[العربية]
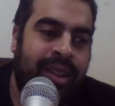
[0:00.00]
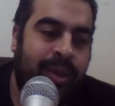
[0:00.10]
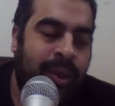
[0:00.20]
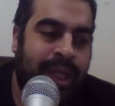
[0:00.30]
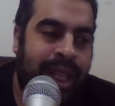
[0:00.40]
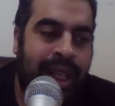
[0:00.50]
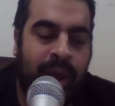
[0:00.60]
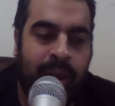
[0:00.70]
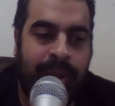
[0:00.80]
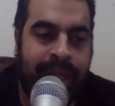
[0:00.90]
وجالي
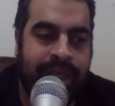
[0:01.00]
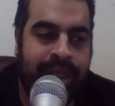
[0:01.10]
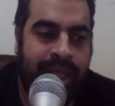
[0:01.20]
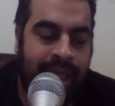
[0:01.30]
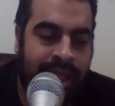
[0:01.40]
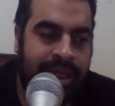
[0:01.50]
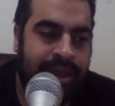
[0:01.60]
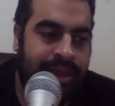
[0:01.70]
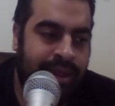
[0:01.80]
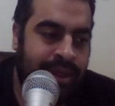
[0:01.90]
اول ما جيت جالي
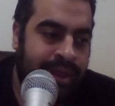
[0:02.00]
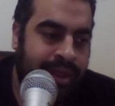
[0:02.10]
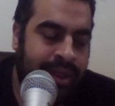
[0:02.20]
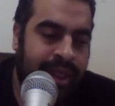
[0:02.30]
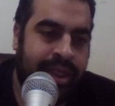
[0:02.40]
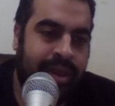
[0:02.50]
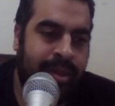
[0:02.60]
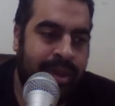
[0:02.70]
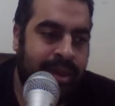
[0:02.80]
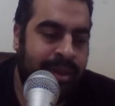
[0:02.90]
عرض في قطر
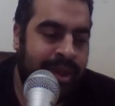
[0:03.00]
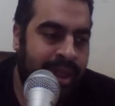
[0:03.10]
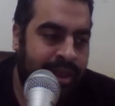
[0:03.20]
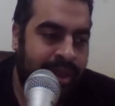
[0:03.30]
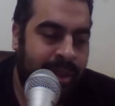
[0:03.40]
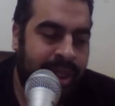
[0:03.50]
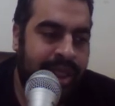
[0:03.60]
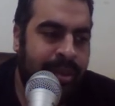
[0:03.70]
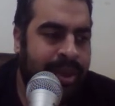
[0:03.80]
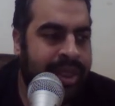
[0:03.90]
بضعف
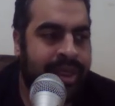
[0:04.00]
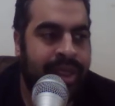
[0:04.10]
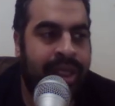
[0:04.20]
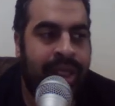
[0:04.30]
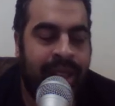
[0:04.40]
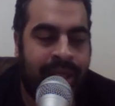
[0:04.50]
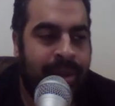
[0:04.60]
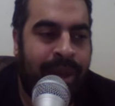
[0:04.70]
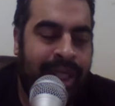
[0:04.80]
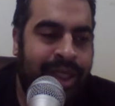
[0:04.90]
المرتب بس
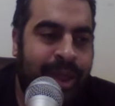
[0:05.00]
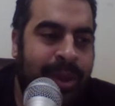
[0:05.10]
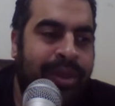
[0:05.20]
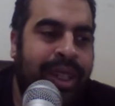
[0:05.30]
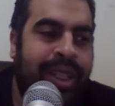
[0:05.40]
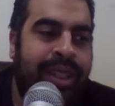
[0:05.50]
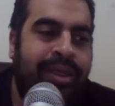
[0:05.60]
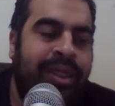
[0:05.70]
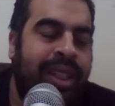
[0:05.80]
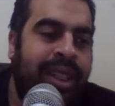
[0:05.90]
ما حدش وافق عليه
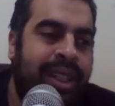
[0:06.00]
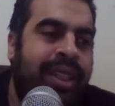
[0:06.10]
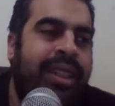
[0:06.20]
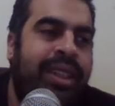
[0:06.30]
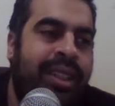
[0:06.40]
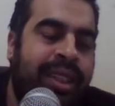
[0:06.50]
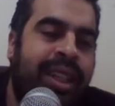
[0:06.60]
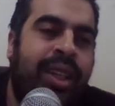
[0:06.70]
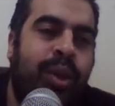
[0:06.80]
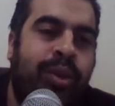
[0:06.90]

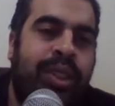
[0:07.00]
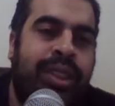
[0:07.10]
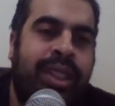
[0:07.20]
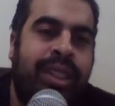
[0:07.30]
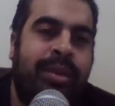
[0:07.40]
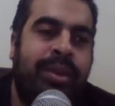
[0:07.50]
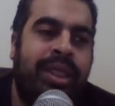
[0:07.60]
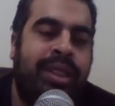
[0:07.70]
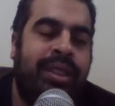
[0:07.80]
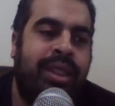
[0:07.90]
فجالي اوفر تاني
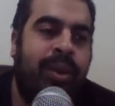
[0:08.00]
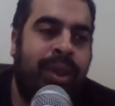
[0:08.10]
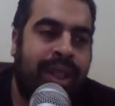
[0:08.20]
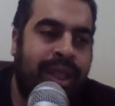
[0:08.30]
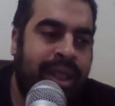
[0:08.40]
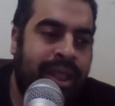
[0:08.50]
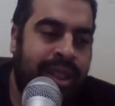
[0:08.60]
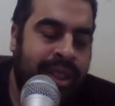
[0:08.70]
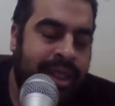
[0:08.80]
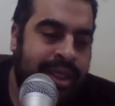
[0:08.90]
من دوله
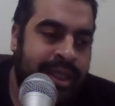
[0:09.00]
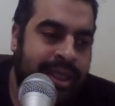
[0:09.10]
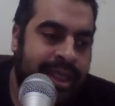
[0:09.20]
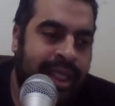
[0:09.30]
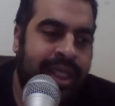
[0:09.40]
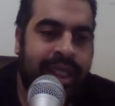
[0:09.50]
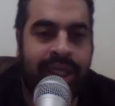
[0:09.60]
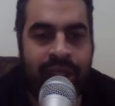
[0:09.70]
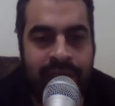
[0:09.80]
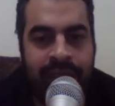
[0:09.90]
تانية
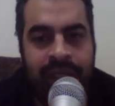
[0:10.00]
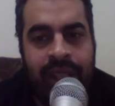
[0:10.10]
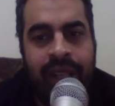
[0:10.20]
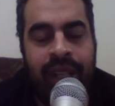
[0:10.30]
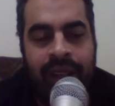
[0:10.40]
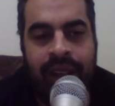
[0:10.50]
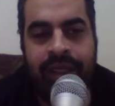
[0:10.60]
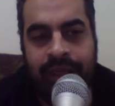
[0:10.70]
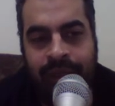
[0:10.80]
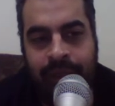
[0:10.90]
غير قطر
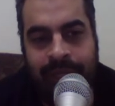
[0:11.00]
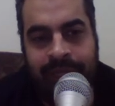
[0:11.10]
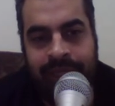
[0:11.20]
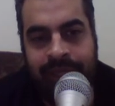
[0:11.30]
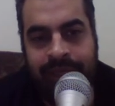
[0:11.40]
اقدر اتفاوض عليه